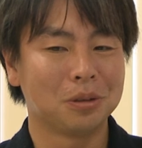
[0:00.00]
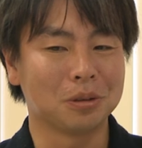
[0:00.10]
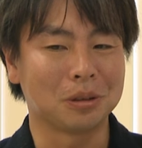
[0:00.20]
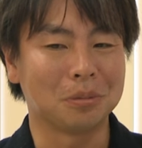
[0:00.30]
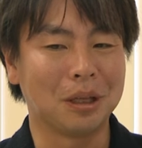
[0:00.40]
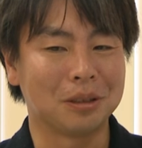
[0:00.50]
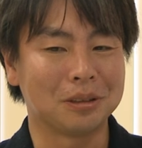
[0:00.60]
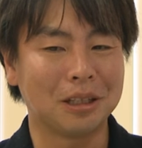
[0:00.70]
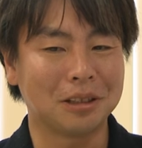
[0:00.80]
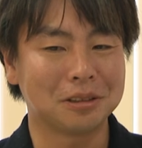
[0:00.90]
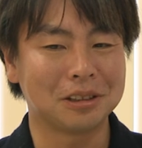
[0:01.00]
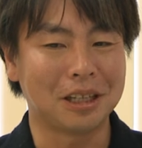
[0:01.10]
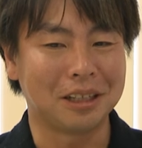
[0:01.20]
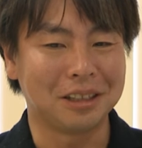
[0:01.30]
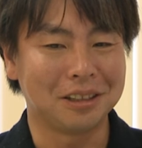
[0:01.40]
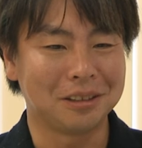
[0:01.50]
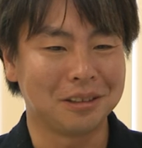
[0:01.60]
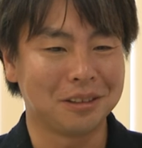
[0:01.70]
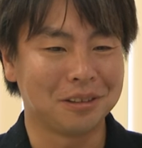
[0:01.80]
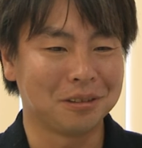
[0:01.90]
うですか、まあ、大学時代
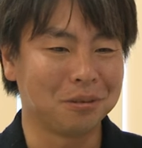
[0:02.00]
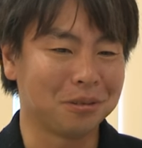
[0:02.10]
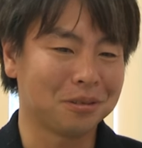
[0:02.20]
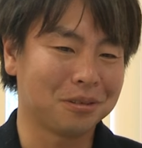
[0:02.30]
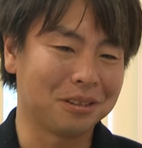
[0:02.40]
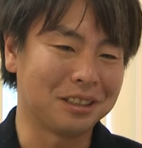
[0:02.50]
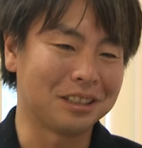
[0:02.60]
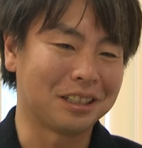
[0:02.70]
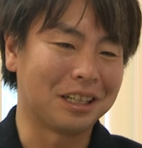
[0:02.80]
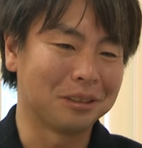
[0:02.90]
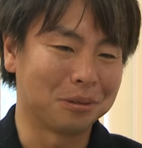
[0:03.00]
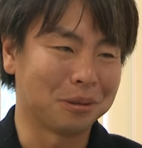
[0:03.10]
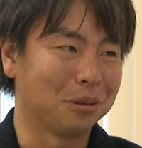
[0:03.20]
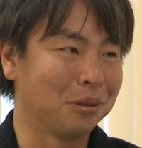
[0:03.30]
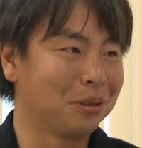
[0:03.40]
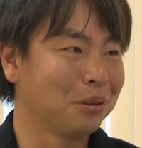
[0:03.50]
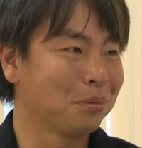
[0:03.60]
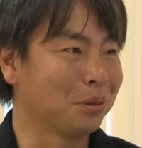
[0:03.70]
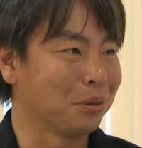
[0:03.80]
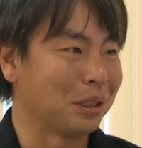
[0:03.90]
の西貝監督と
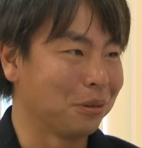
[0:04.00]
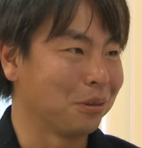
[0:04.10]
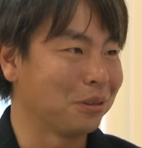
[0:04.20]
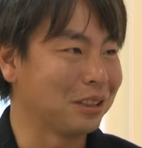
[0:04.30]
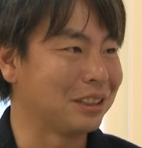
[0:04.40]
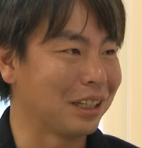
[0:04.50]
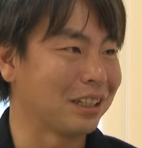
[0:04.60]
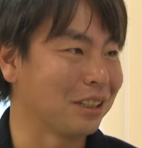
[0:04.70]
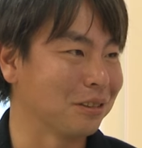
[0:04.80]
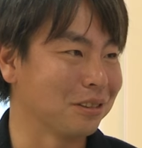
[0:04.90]
プロでの西貝監